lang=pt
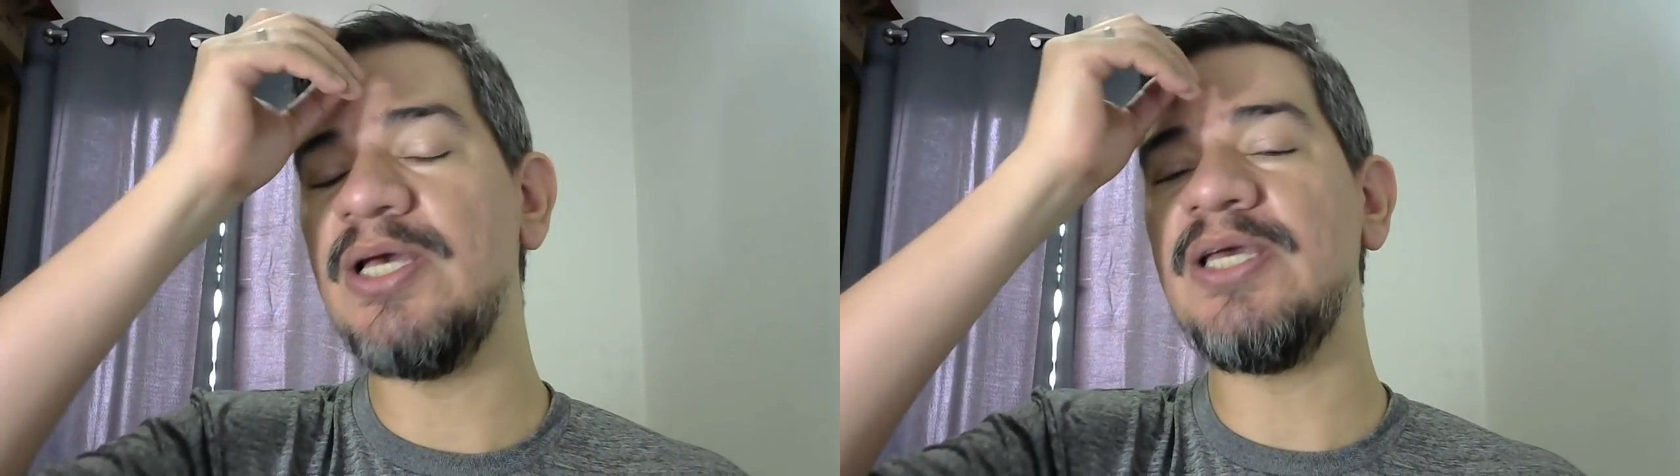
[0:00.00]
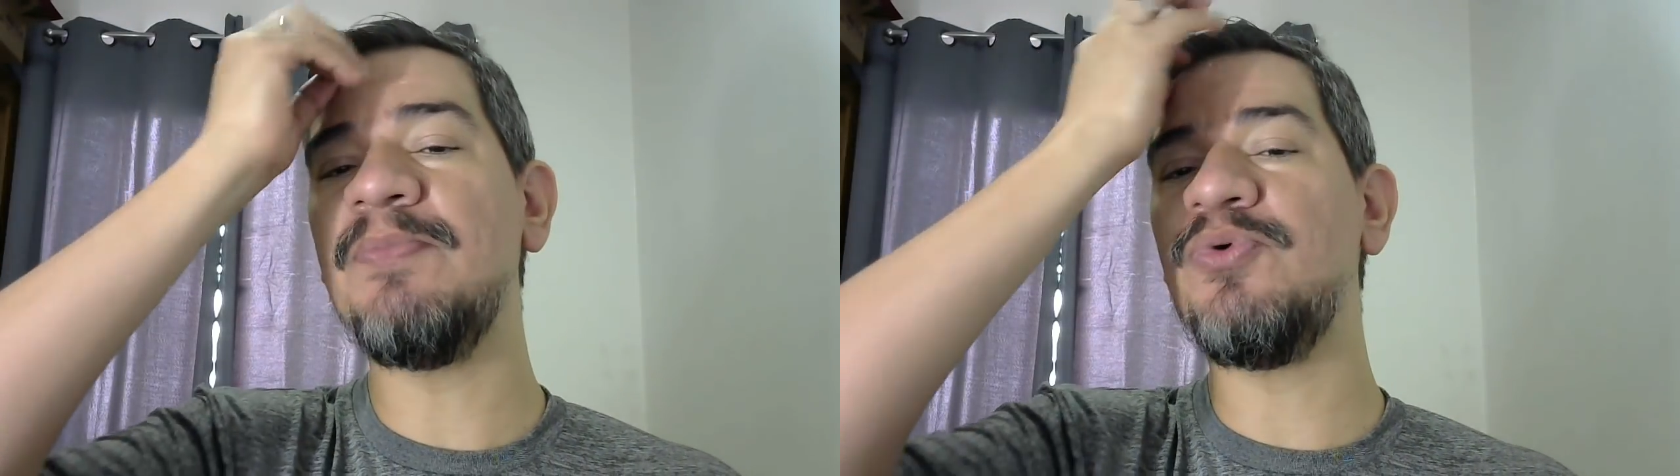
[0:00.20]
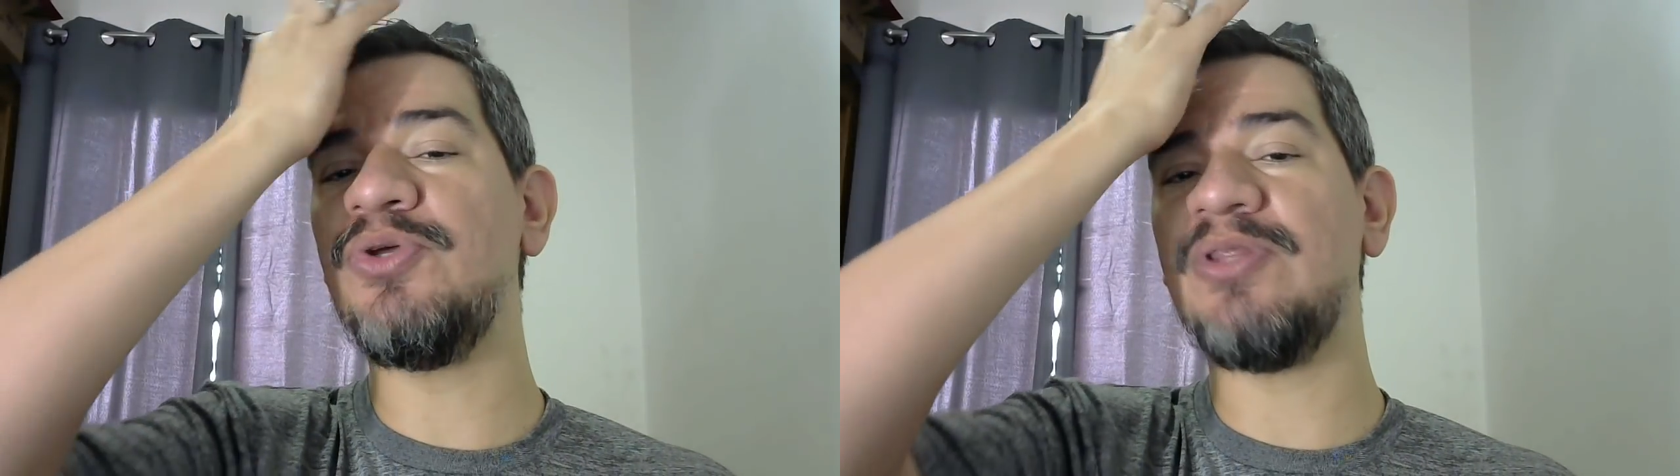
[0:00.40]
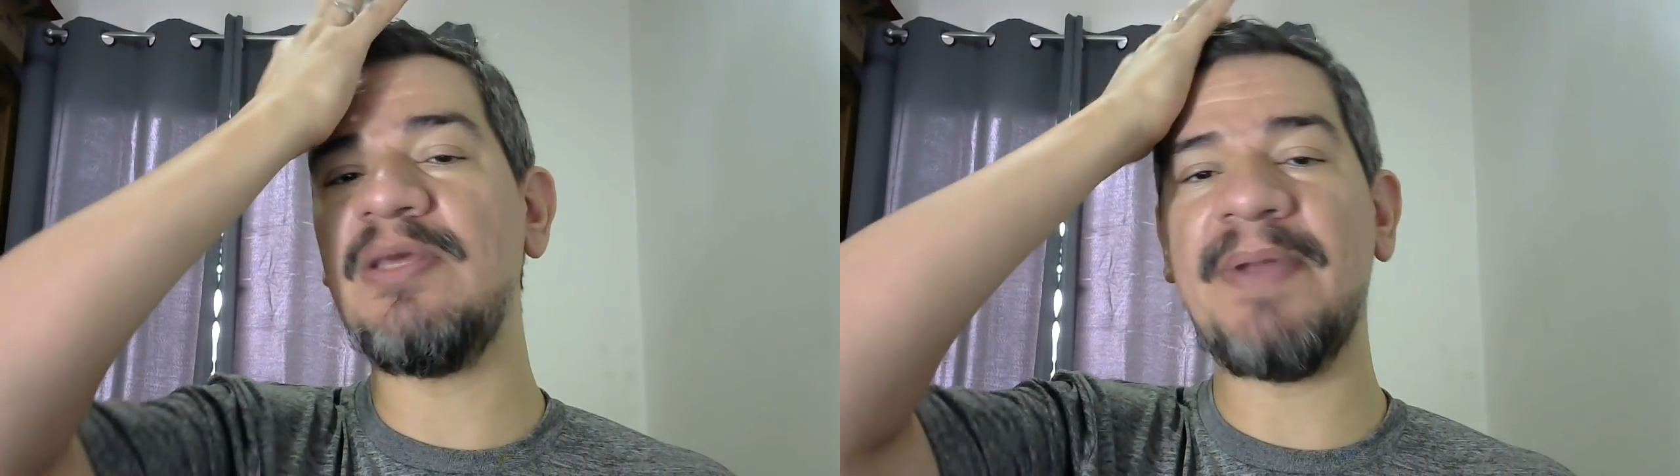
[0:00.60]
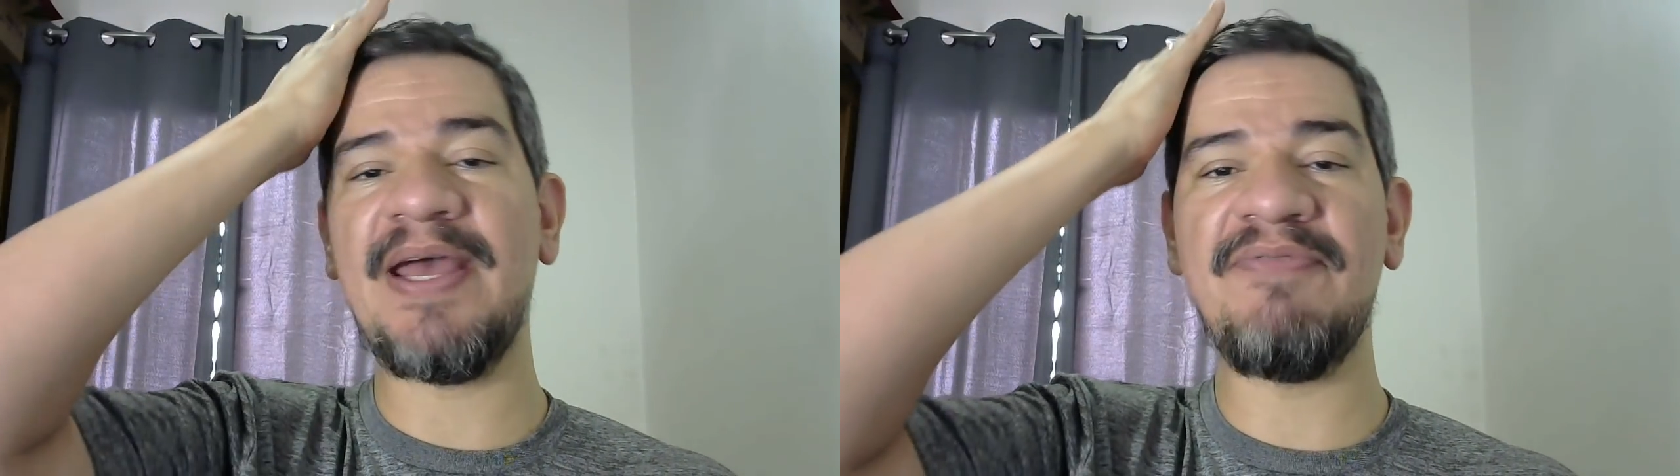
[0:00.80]
e muito
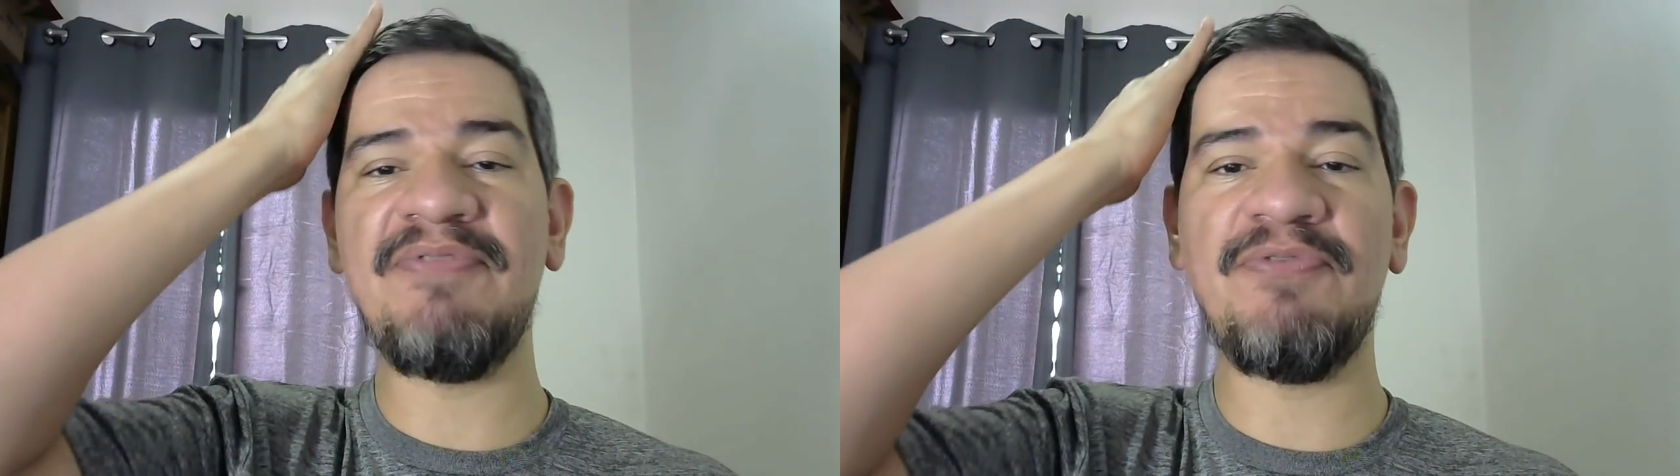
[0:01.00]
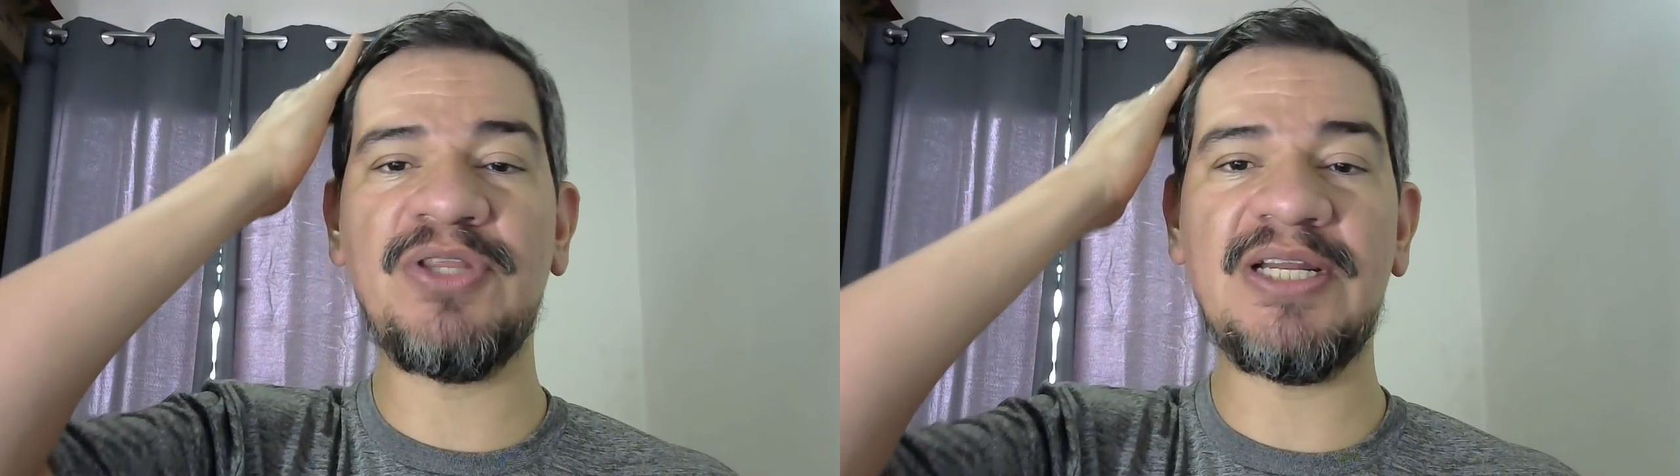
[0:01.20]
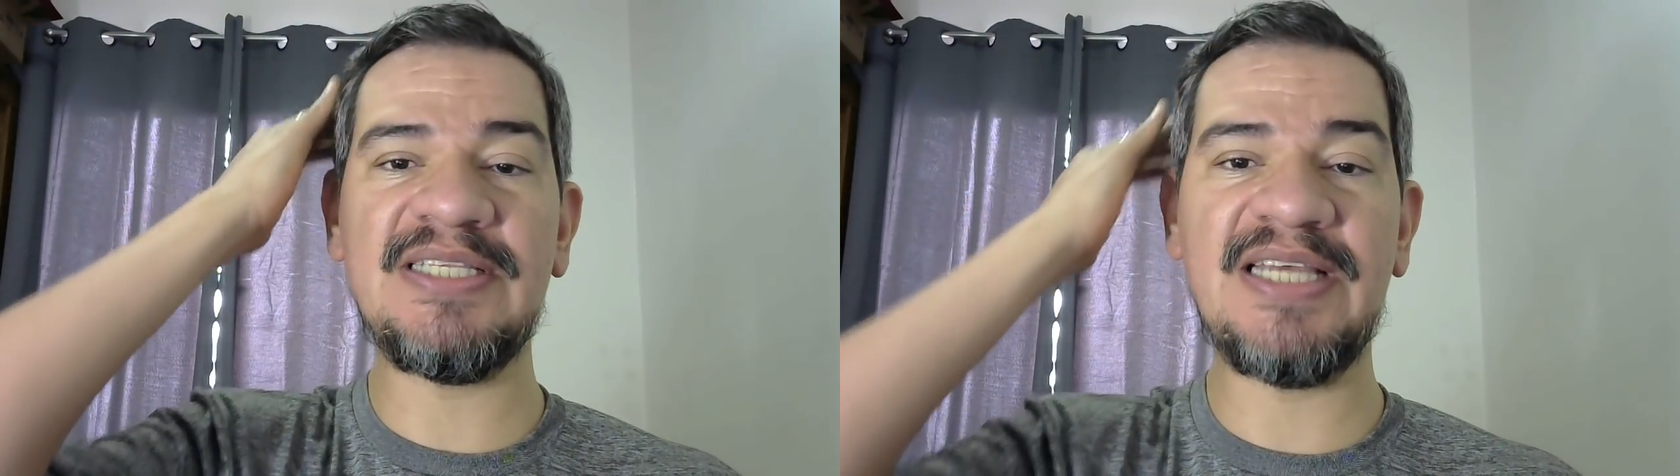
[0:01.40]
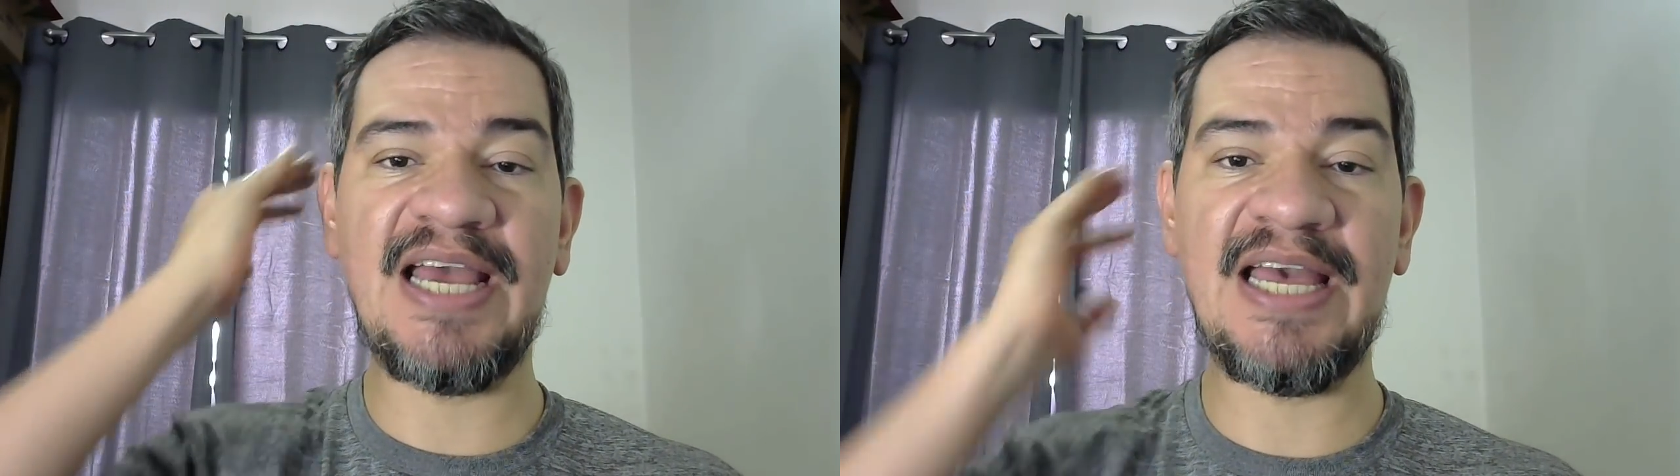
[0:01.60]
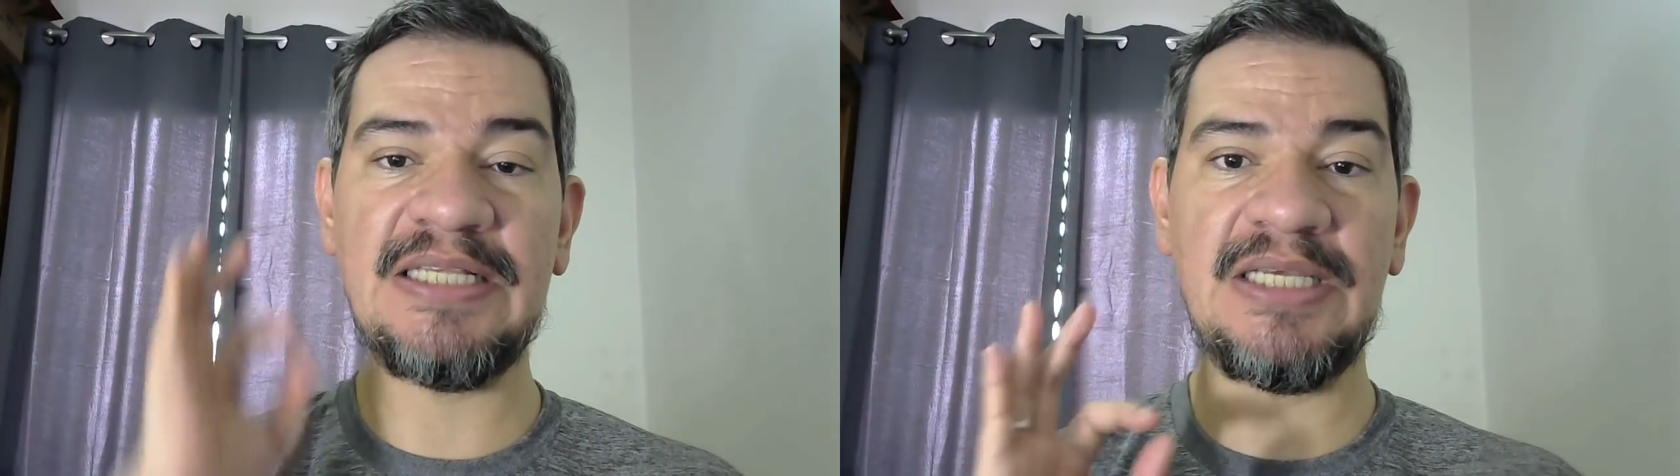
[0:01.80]
em breve vou trazer
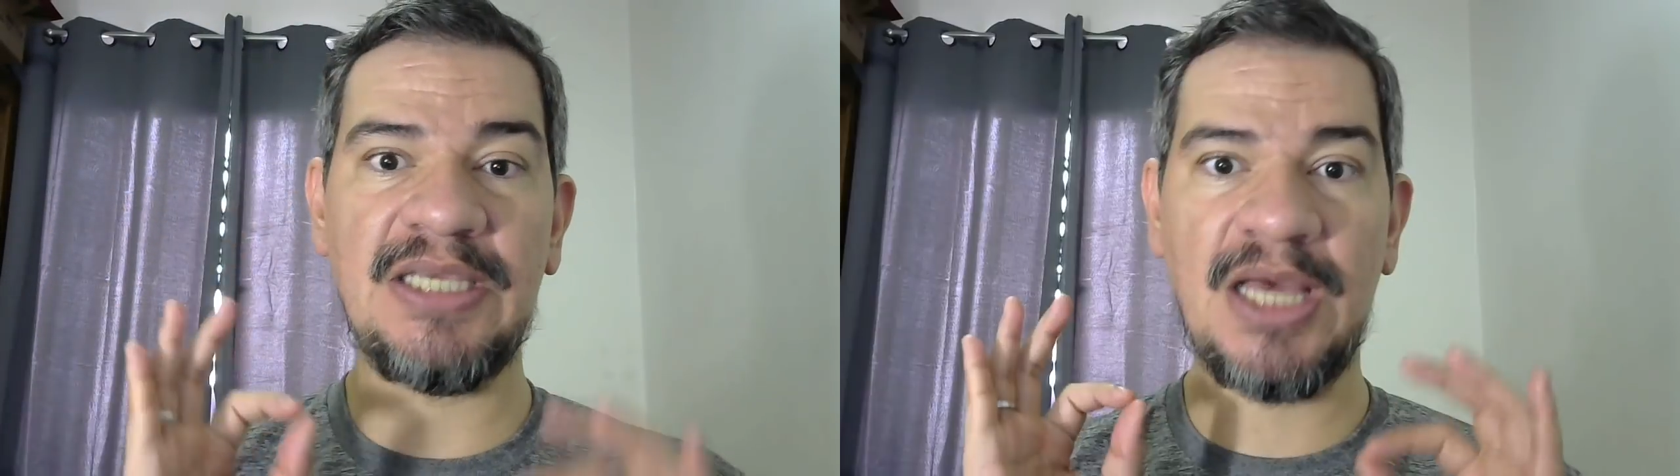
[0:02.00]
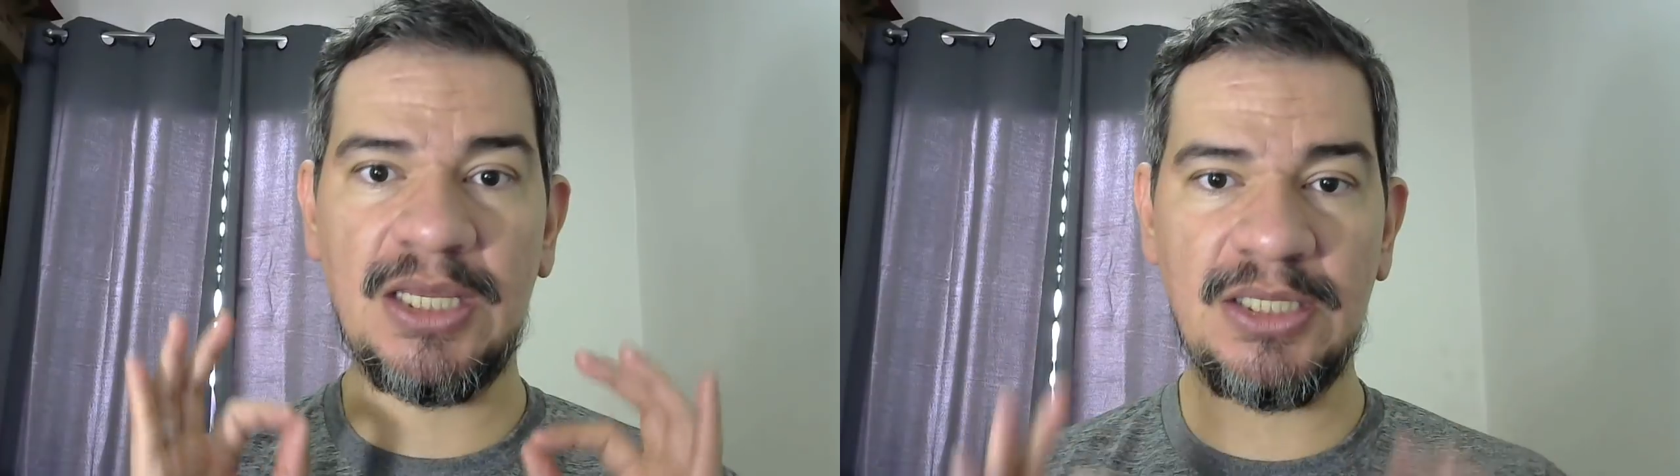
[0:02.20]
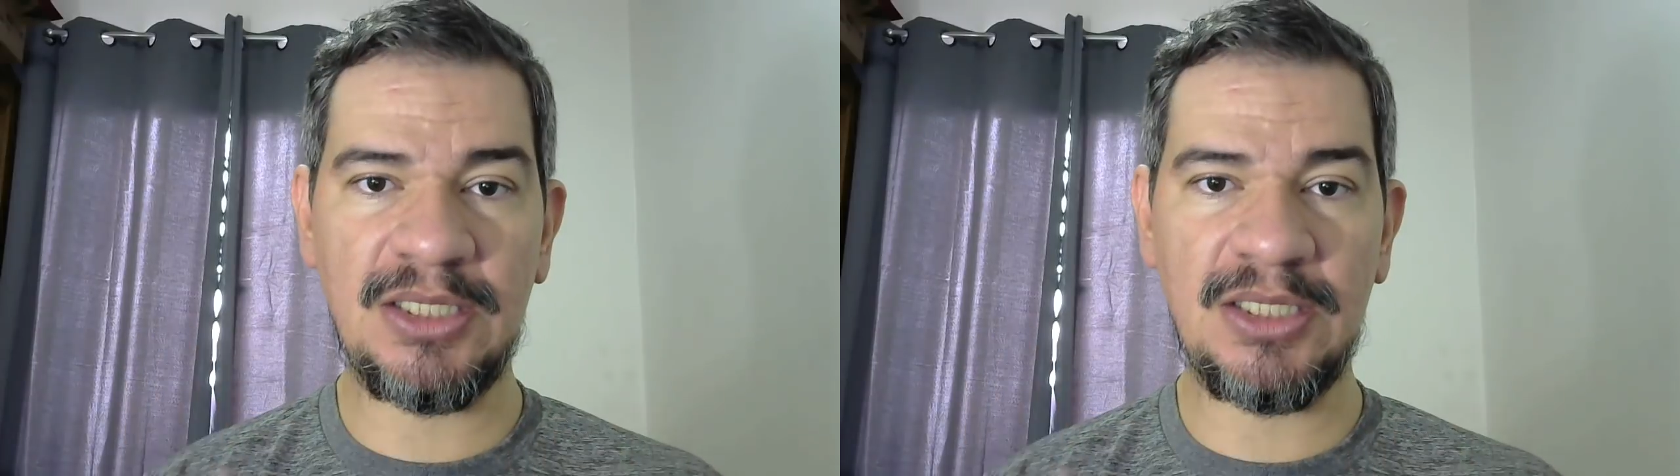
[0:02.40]
a resenha